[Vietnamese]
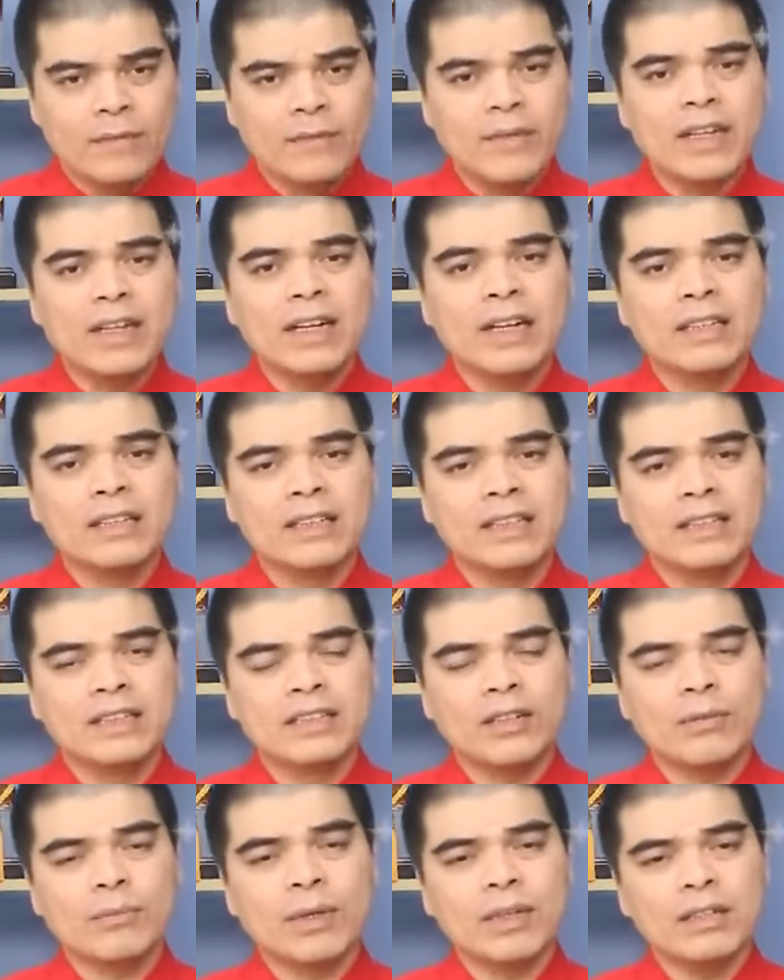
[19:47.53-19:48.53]
vậy nên là gì
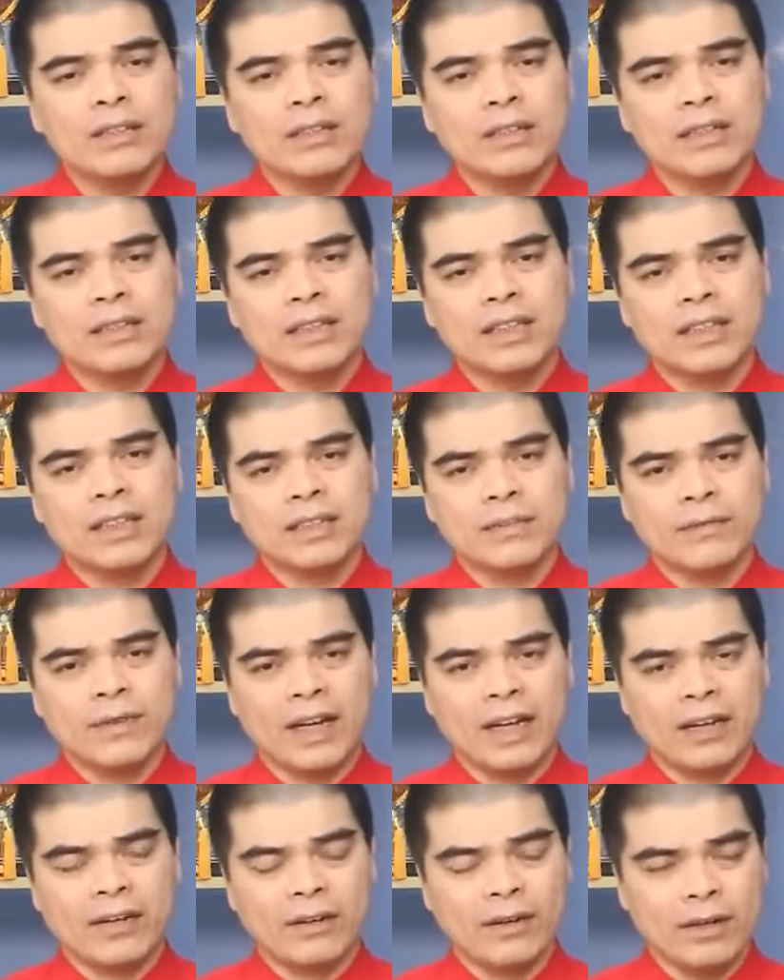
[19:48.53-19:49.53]
trong bát hương ấy thì
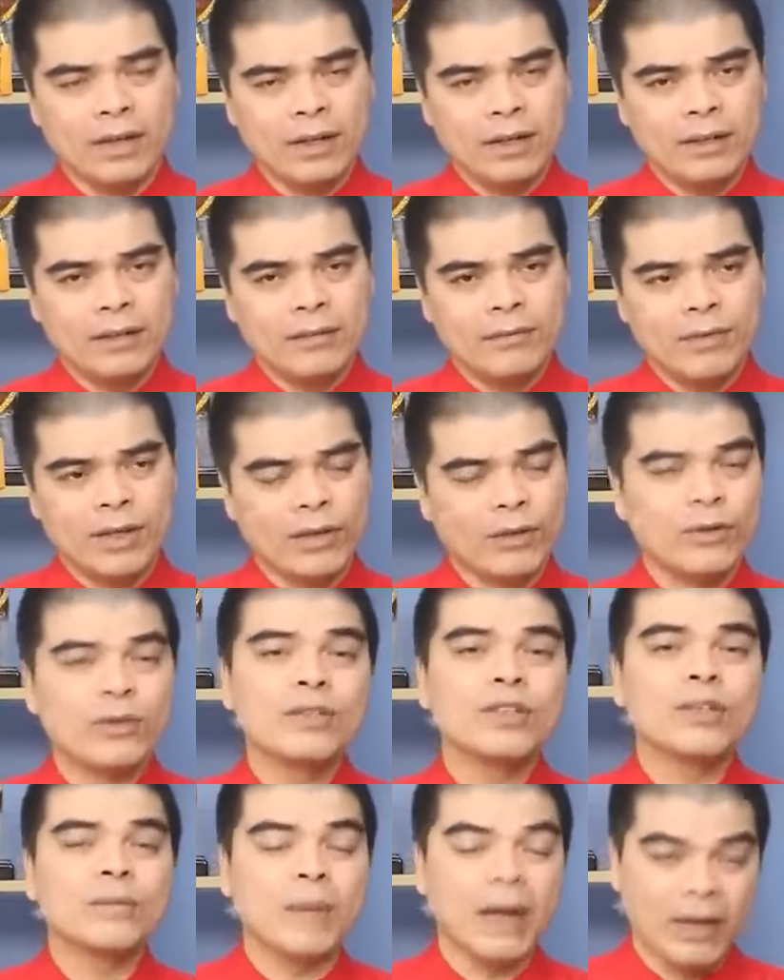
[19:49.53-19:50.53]
phải có phải có
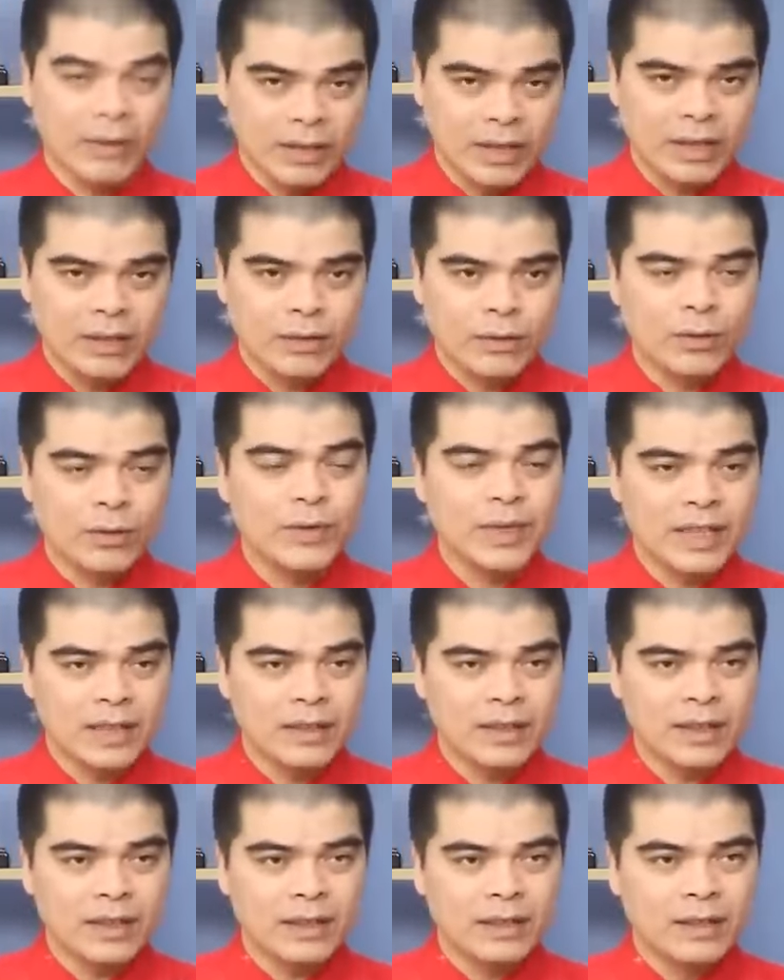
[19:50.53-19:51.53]
cốt thất bảo nhé quý vị
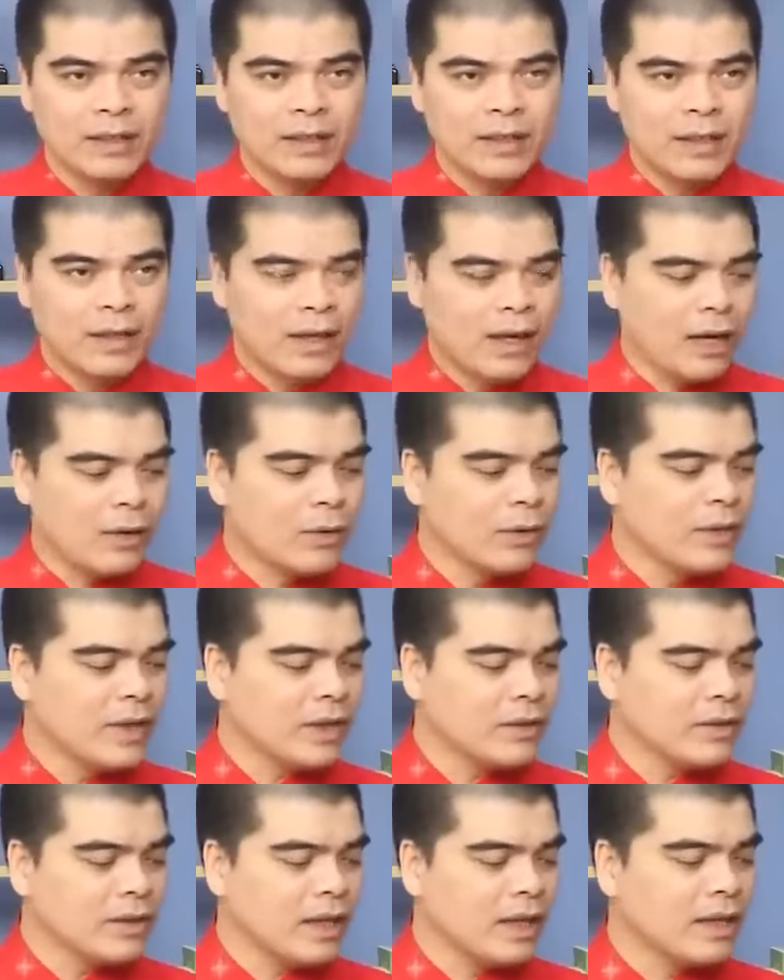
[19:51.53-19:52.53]
nhớ nhé à, quý
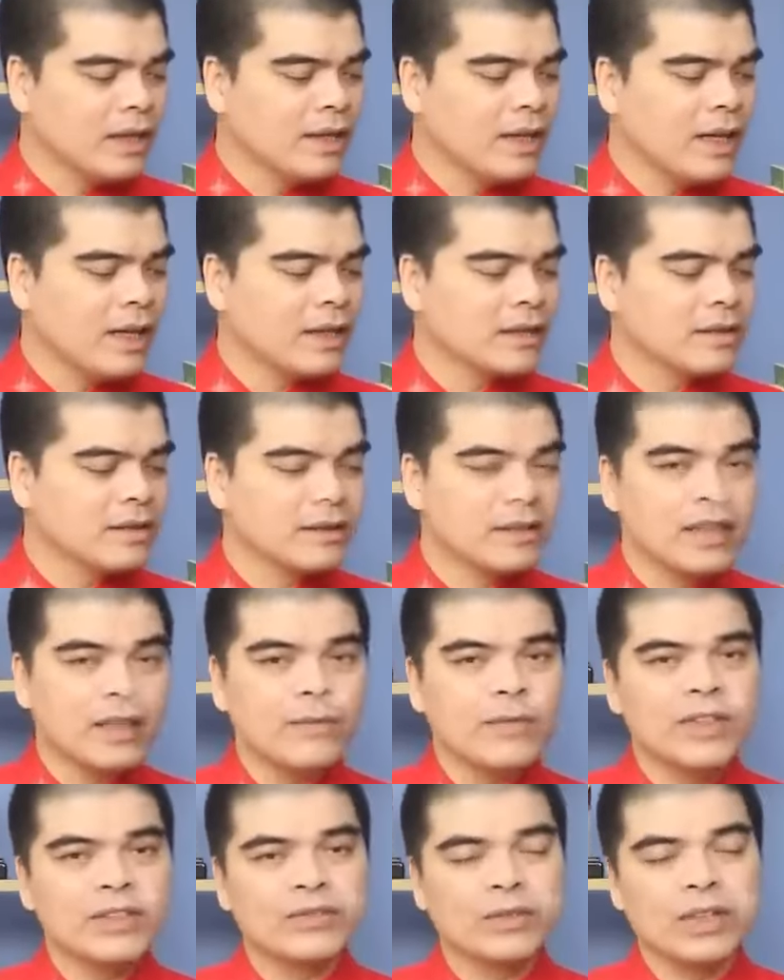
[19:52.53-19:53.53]
vị có thể liên hệ trực tiếp
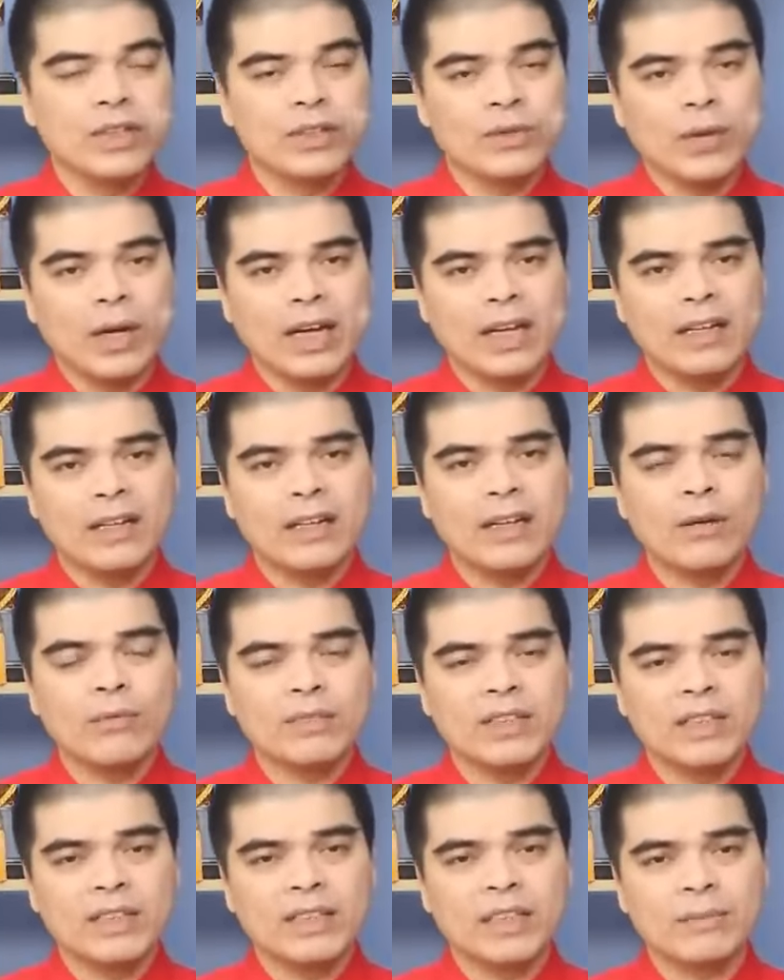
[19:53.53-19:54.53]
với số điện thoại
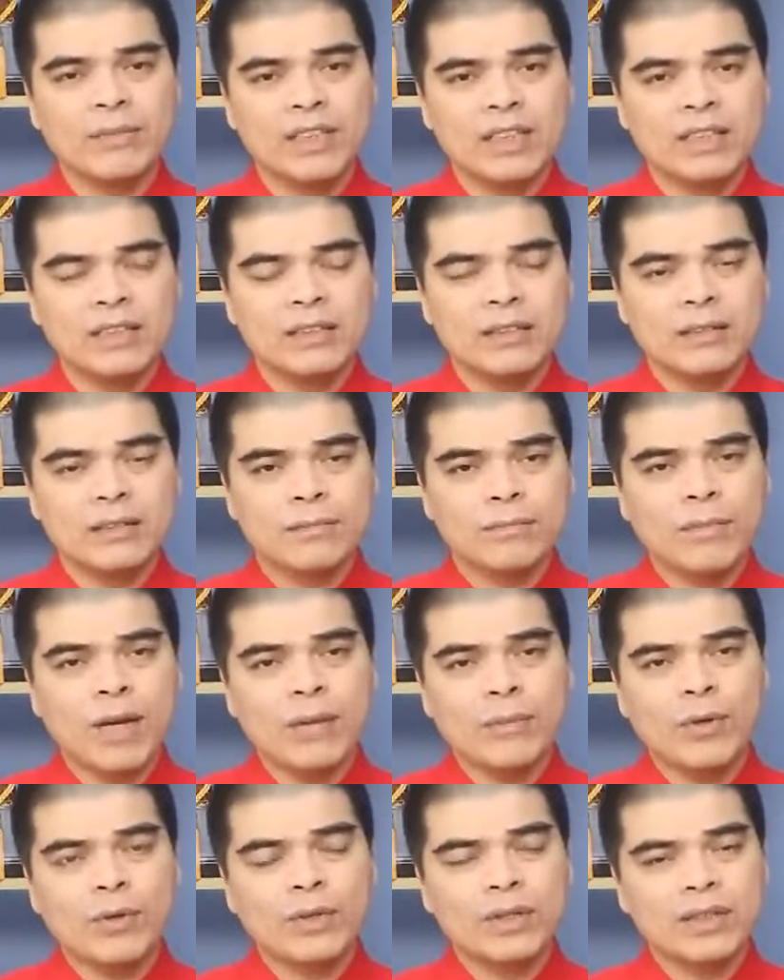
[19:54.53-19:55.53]
0989
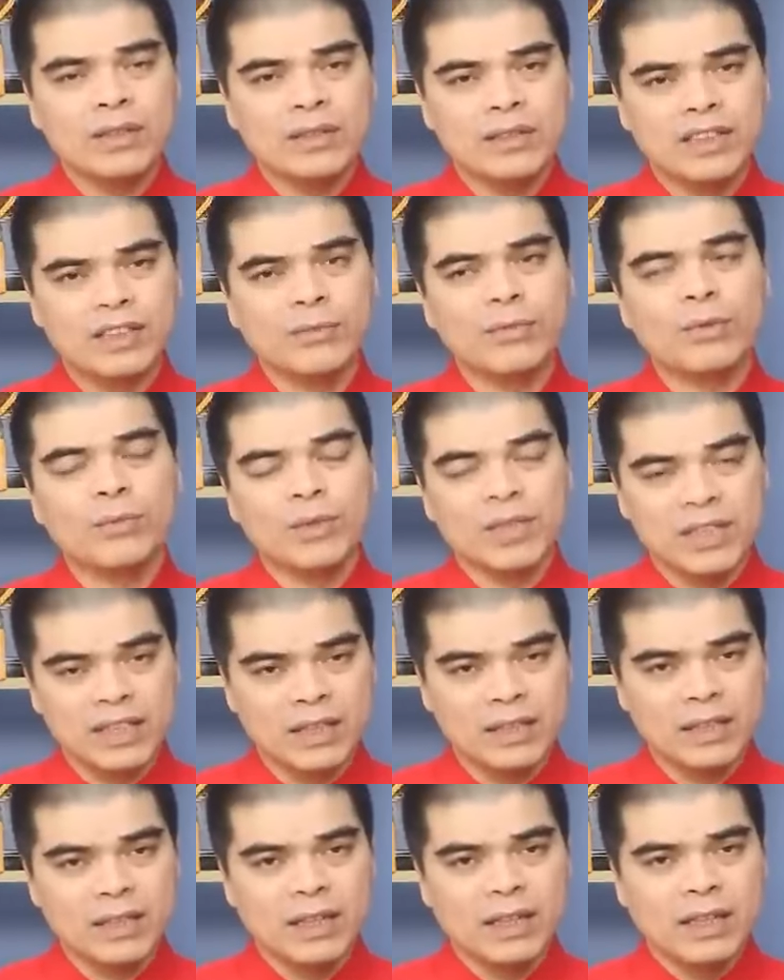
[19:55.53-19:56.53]
34
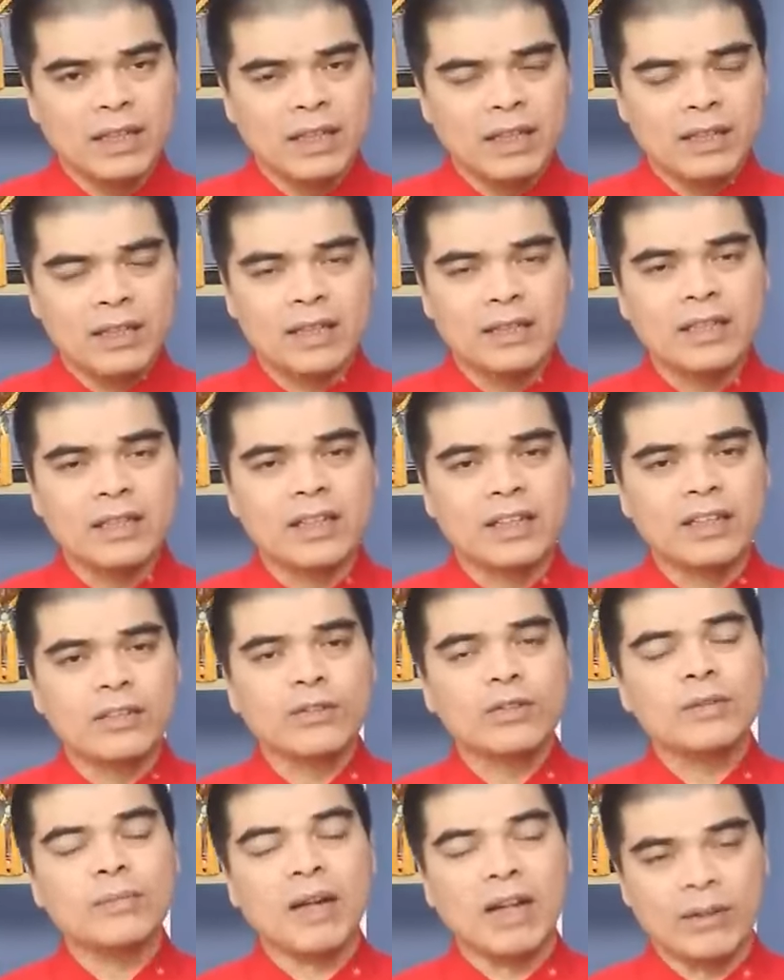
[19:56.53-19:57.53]
9119 để thỉnh cái
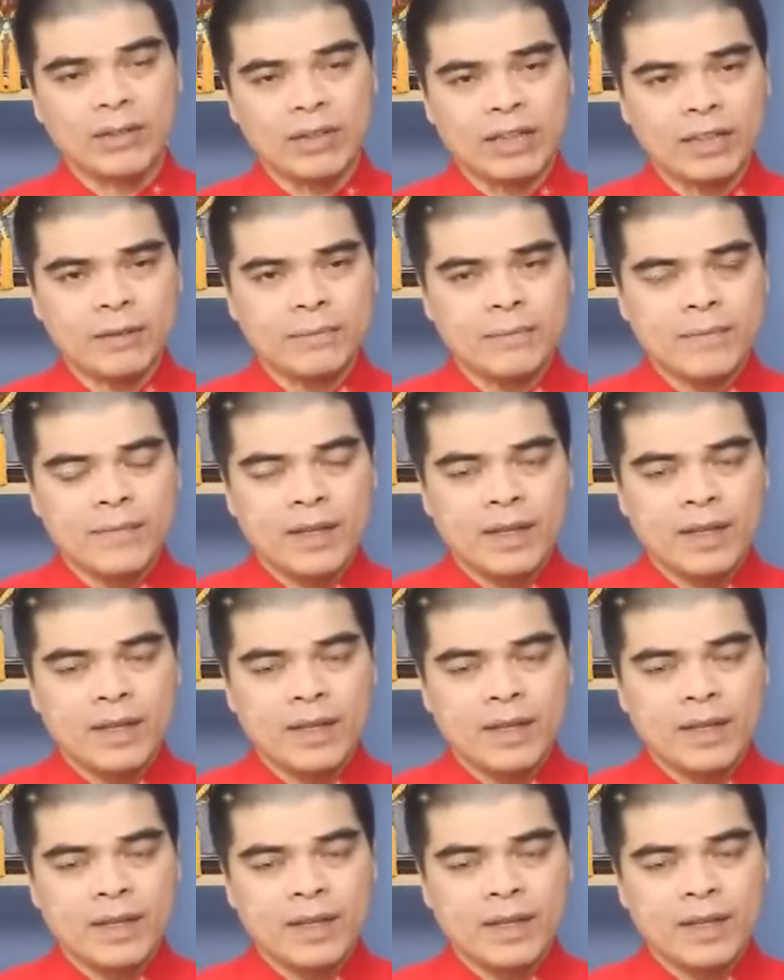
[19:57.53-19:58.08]
cốt thất bảo nhé